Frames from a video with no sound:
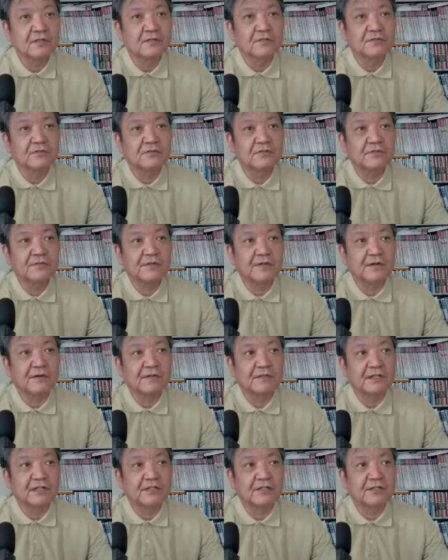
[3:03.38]
そういえ
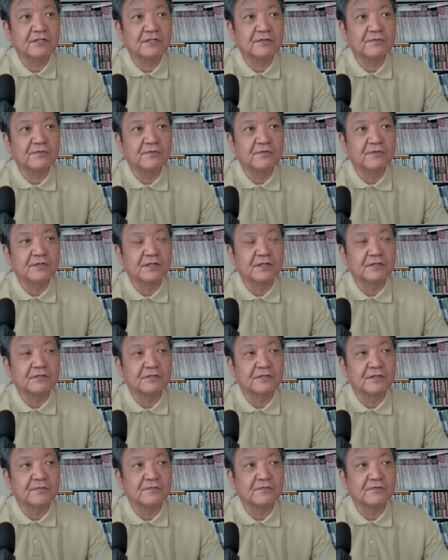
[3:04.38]
ば私もで
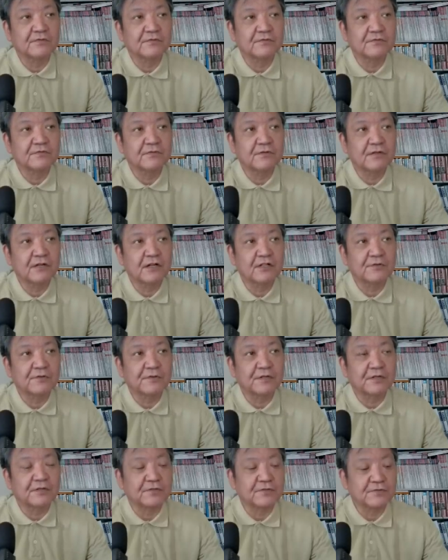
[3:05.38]
すね、ブログを始
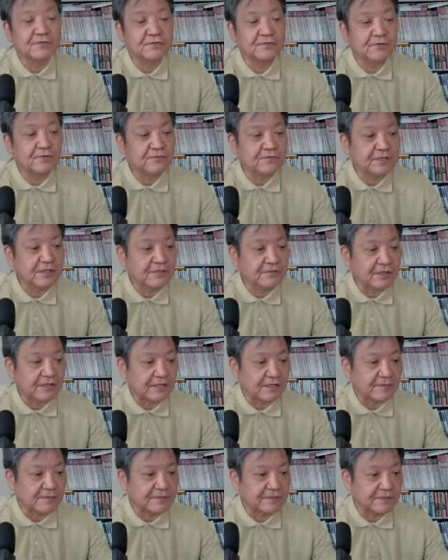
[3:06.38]
めて16年ぐら
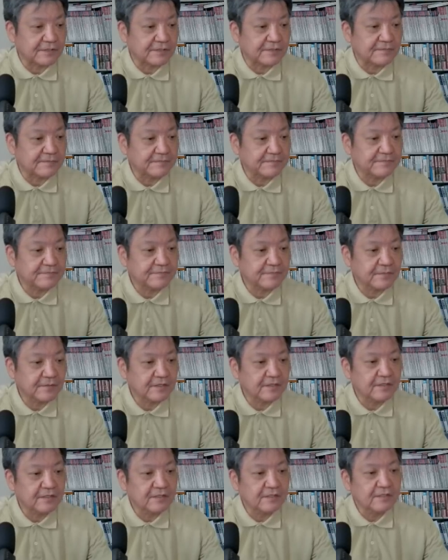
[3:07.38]
いになりますね。
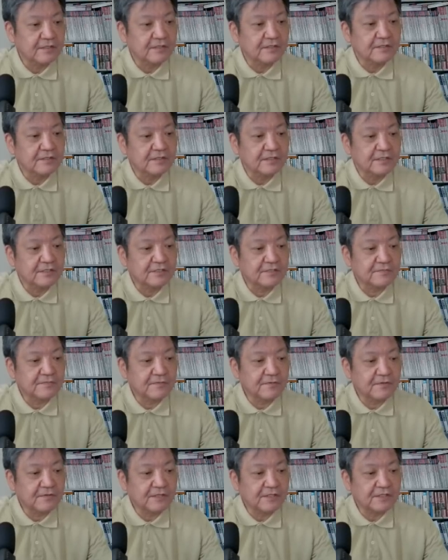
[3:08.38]
いつ
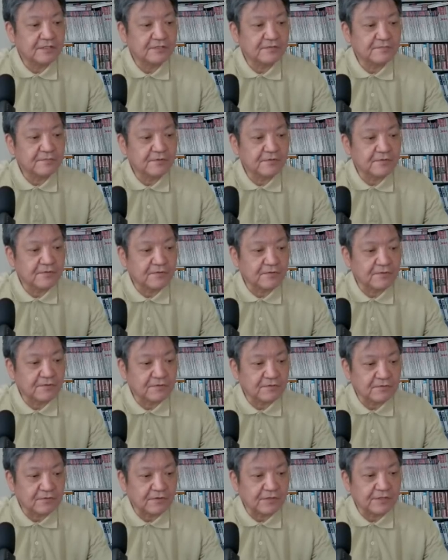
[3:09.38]
も、いつもの
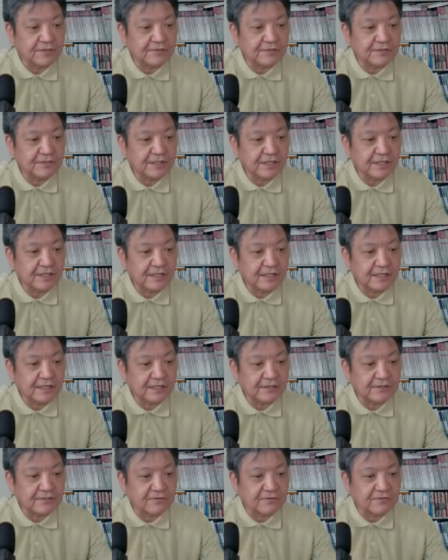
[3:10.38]
こと、日付な
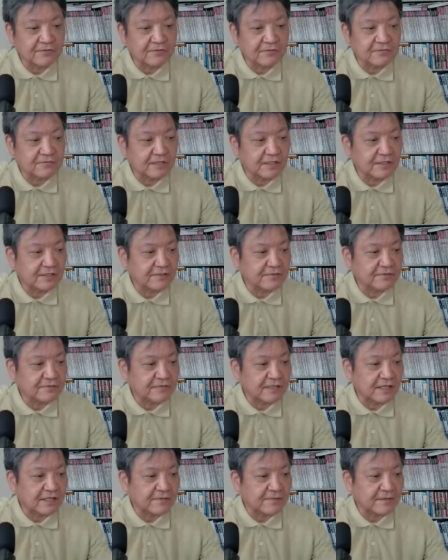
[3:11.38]
らちょっと詳し
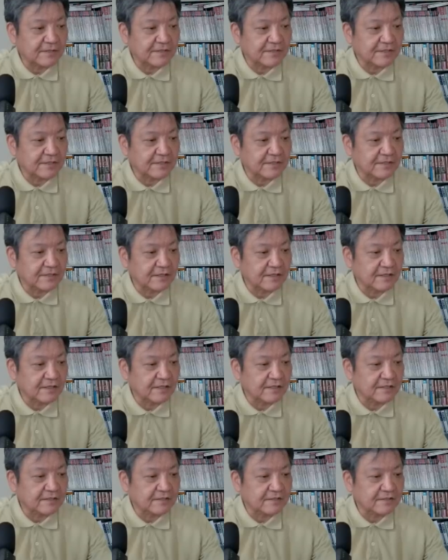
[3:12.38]
く書きません
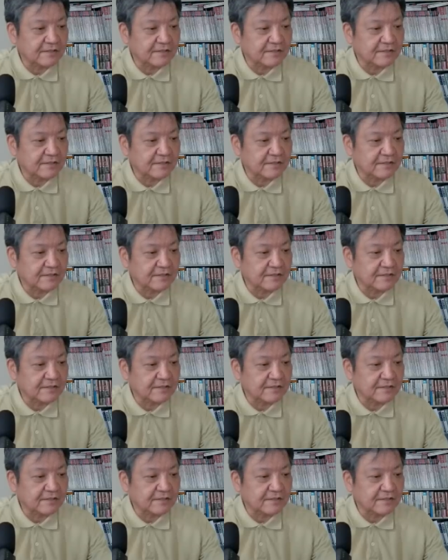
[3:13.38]
が、